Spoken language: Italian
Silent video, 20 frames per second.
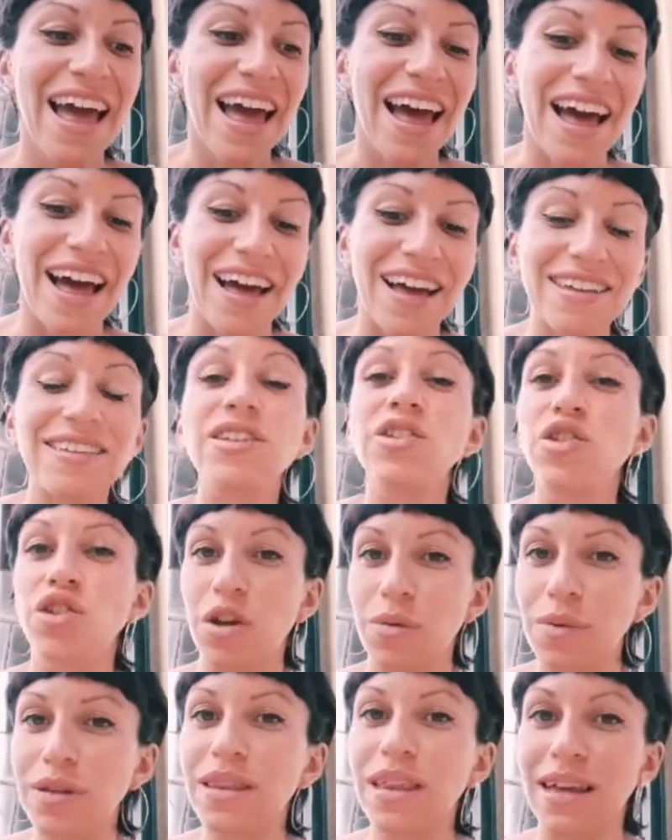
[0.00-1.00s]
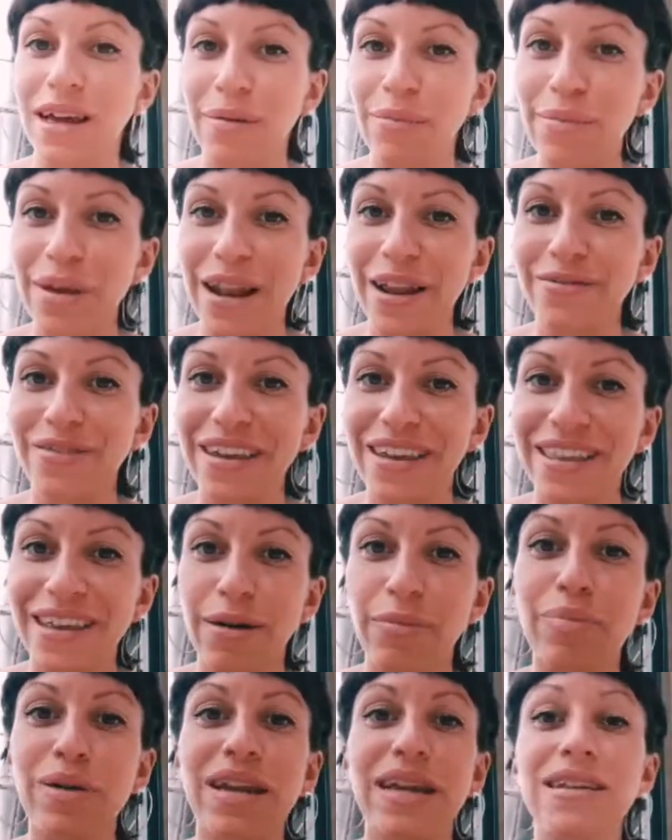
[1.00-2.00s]
eh, sinceramente cambia la
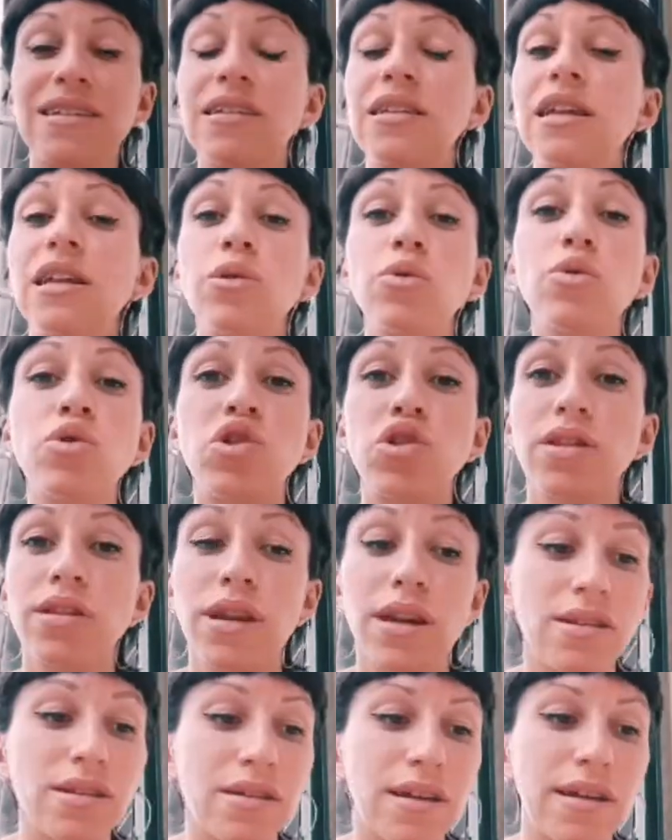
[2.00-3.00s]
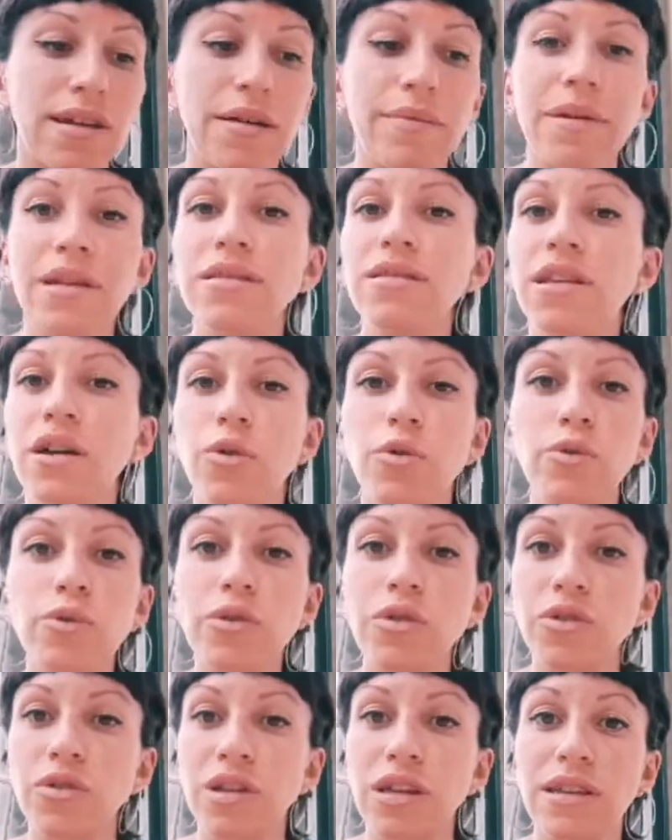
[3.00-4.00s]
vita, perché si riduce drasticamente
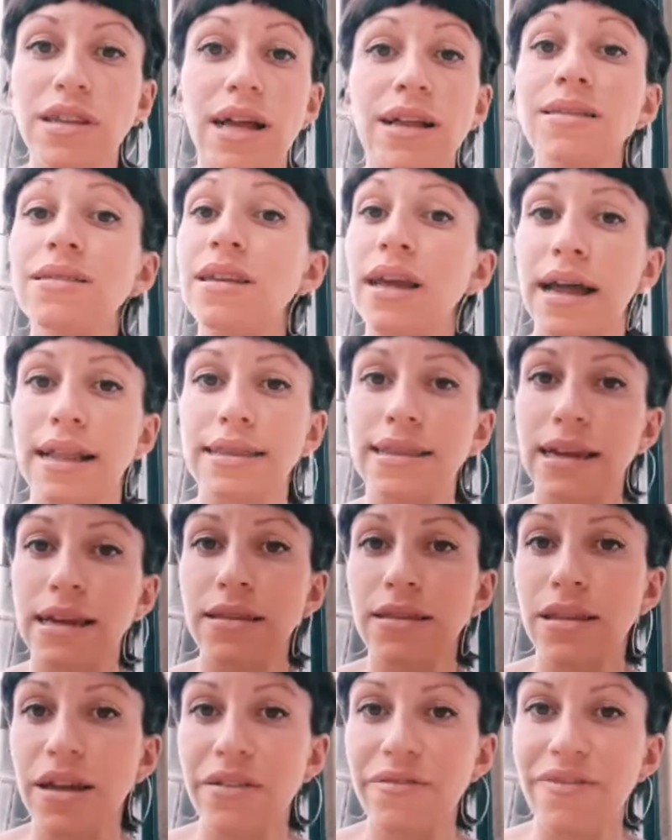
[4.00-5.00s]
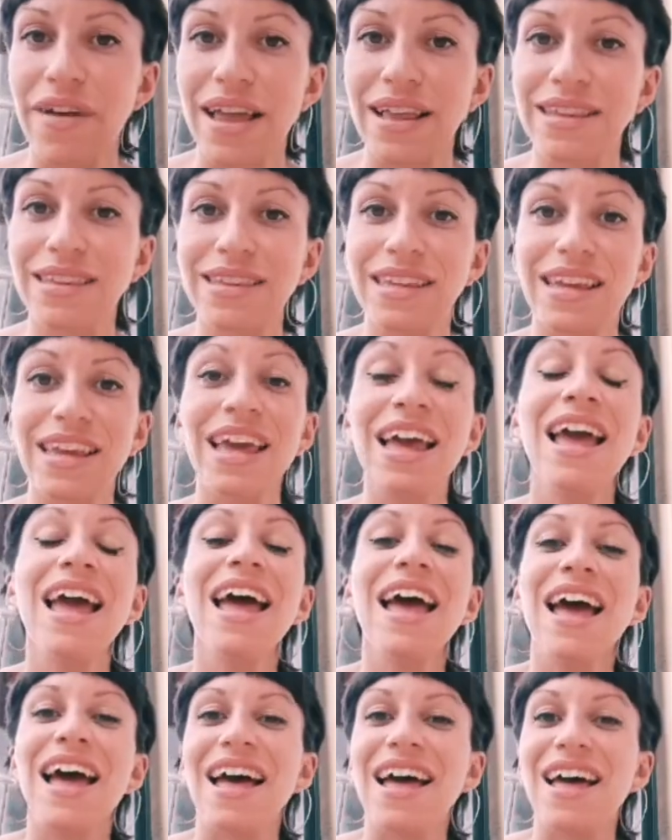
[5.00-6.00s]
l'uso di tanti altri interventi
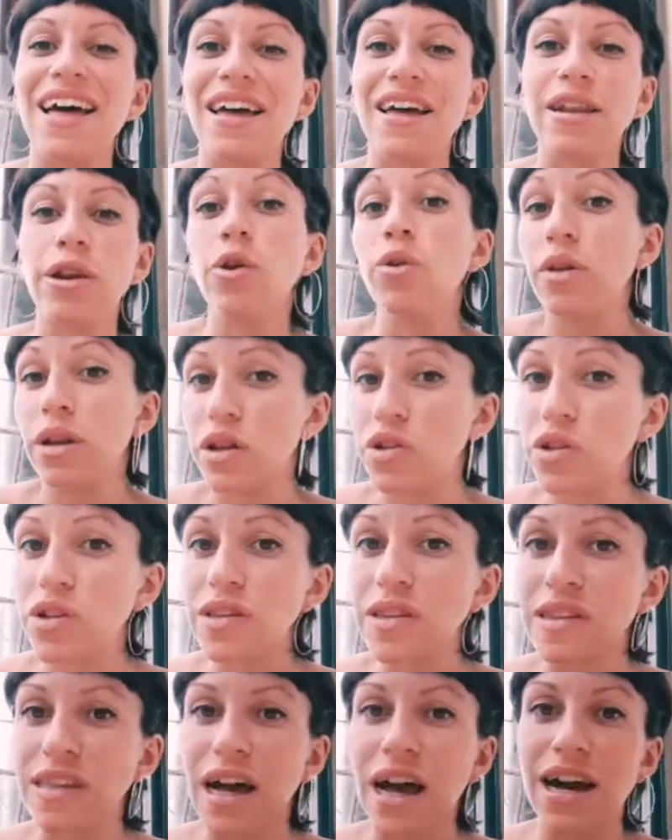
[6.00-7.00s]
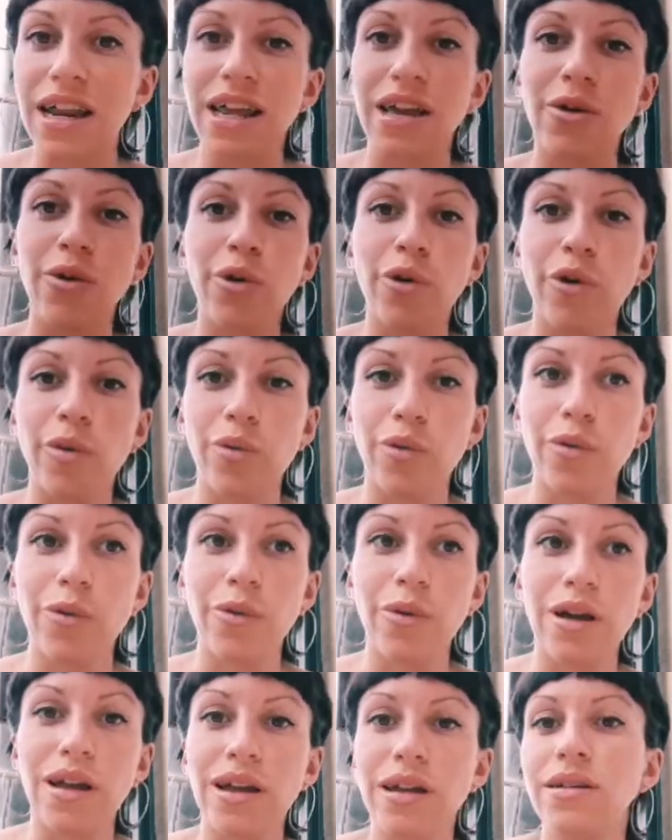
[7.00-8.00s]
eh, non necessari o
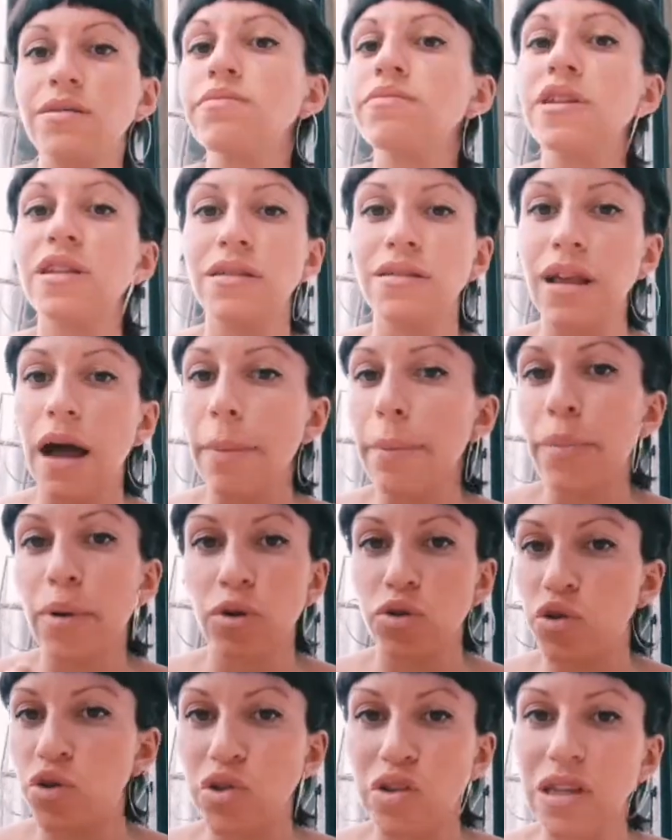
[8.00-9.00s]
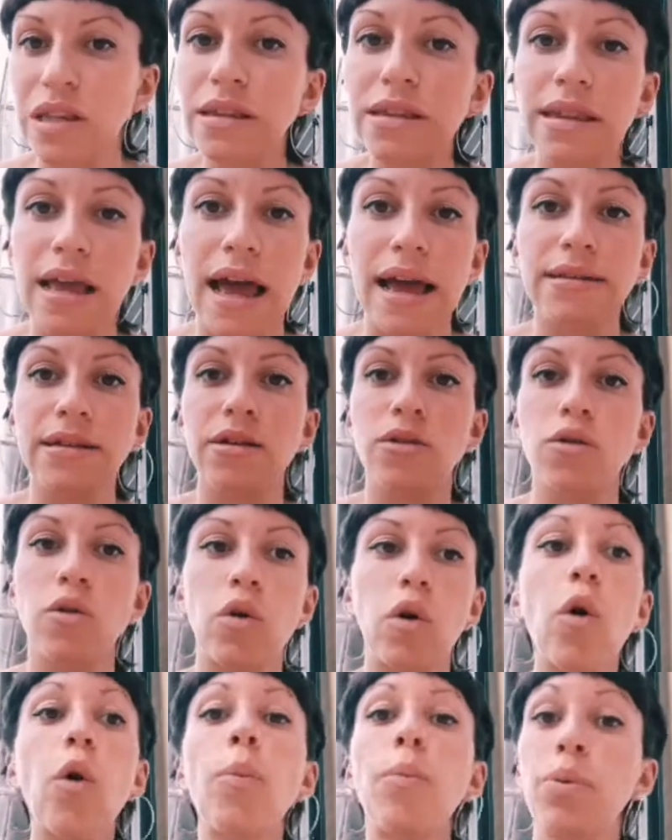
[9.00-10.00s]
comunque di approccio
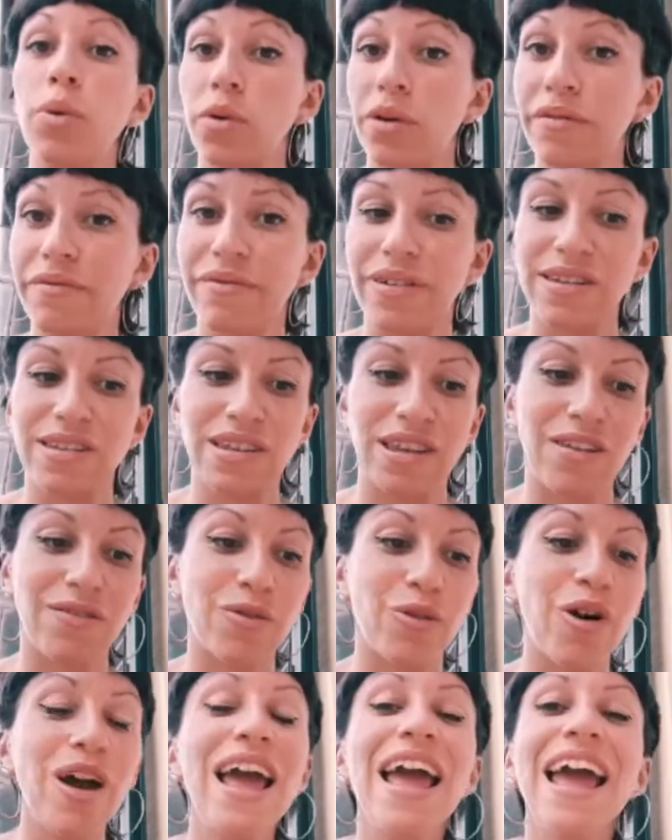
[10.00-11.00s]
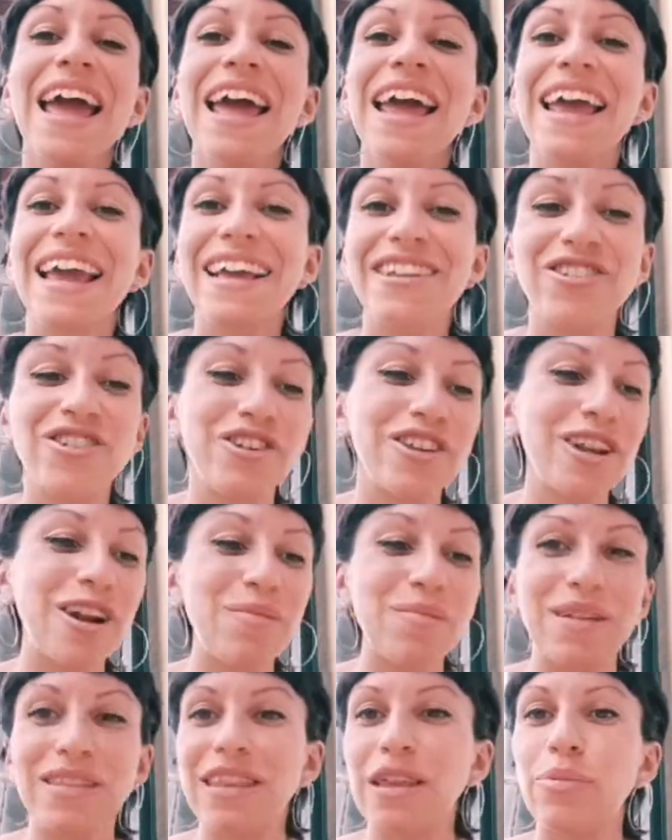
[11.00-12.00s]
sintetico o più invasivo. E
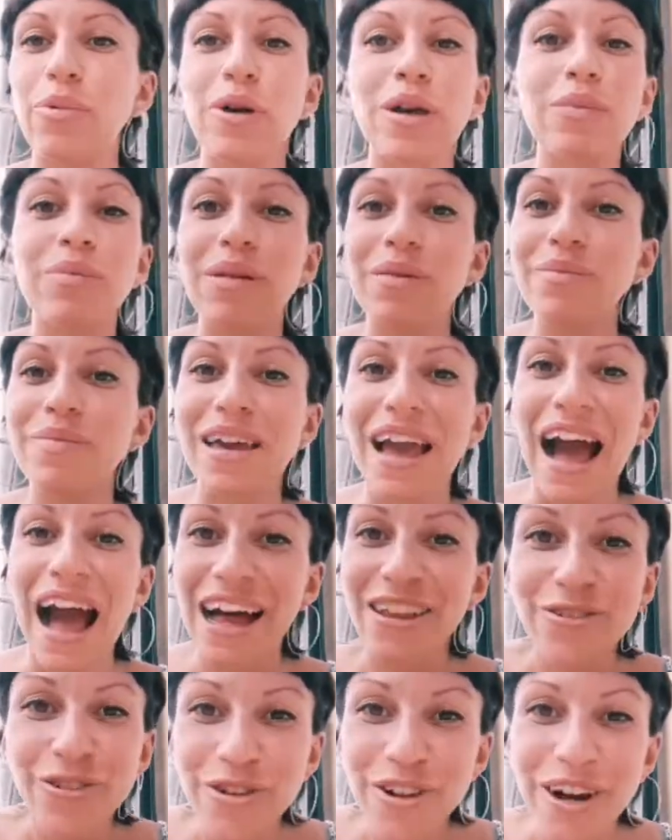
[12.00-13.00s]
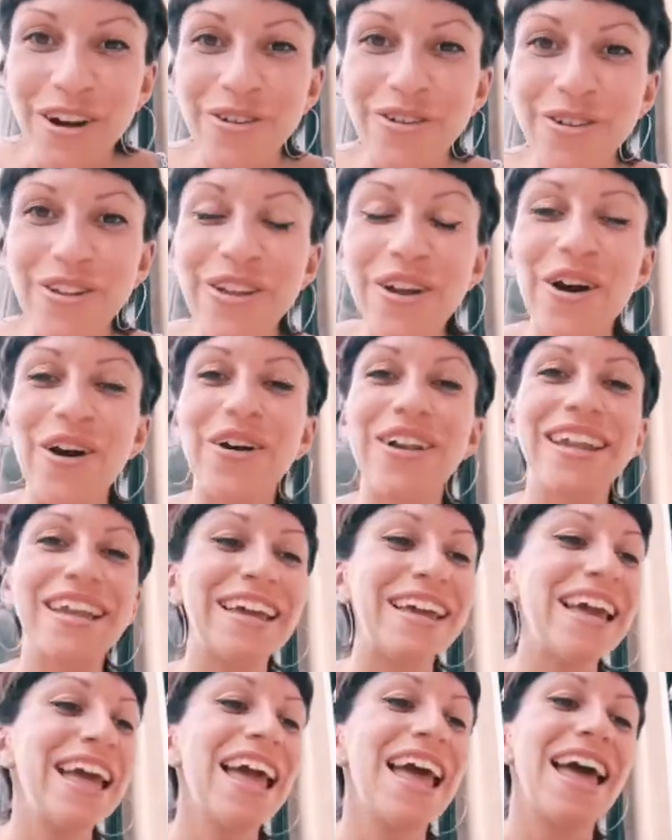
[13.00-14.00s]
generalmente poi i bimbi adorano gli
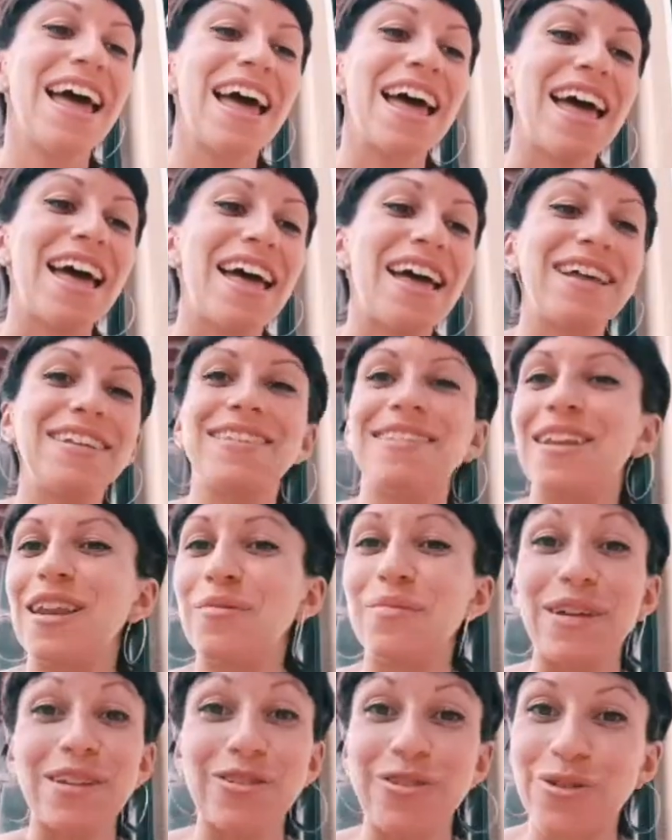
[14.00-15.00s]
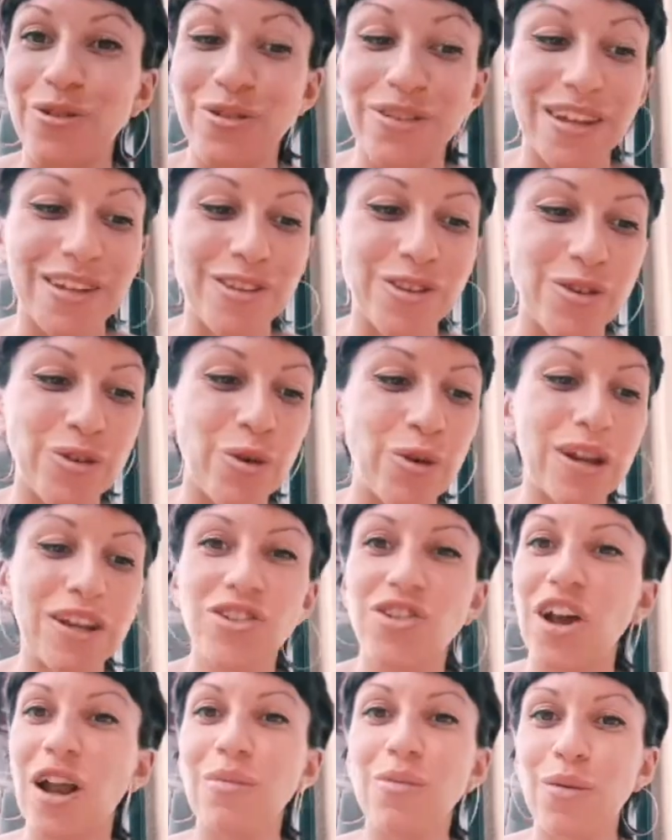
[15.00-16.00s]
oli, eh, se li mettono da soli,
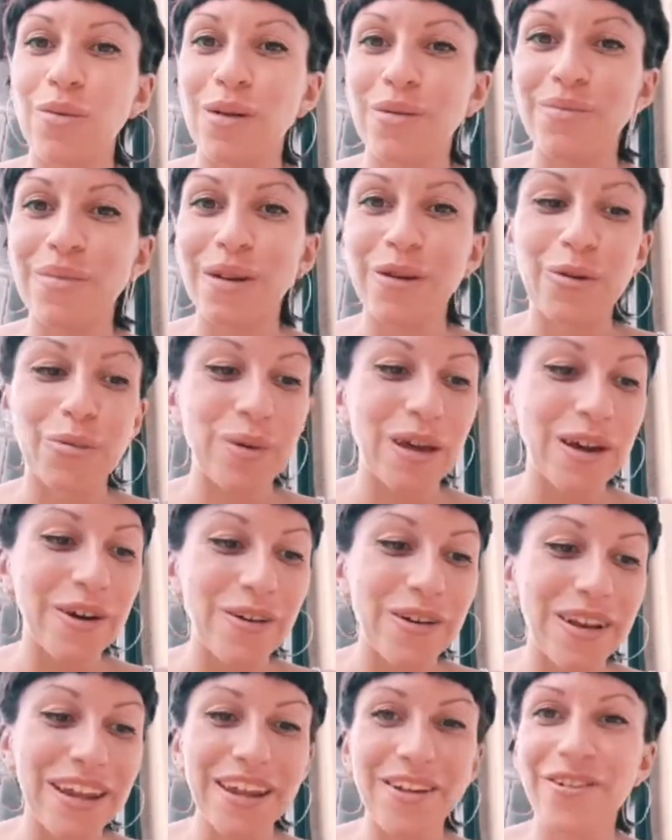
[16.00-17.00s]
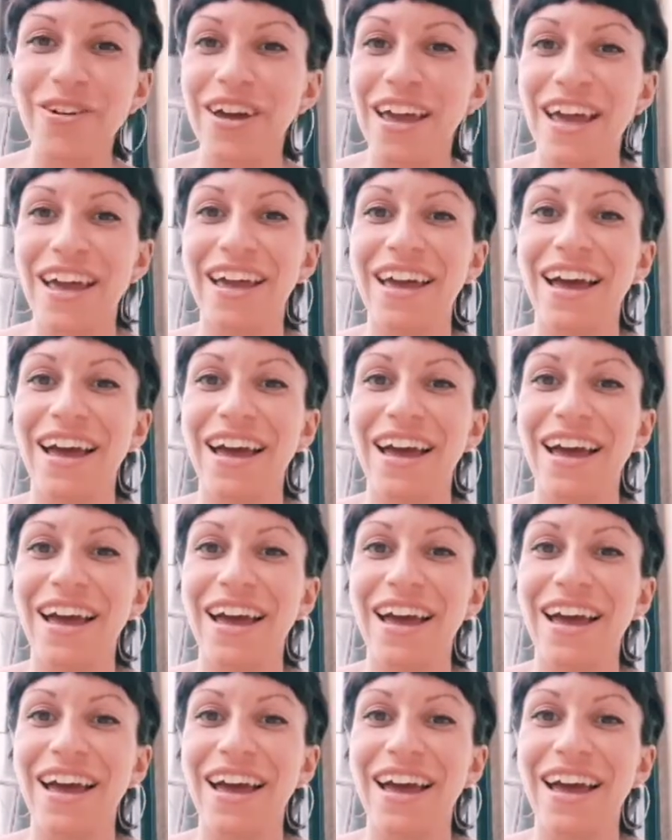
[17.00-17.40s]
già il mio bambino piccolino che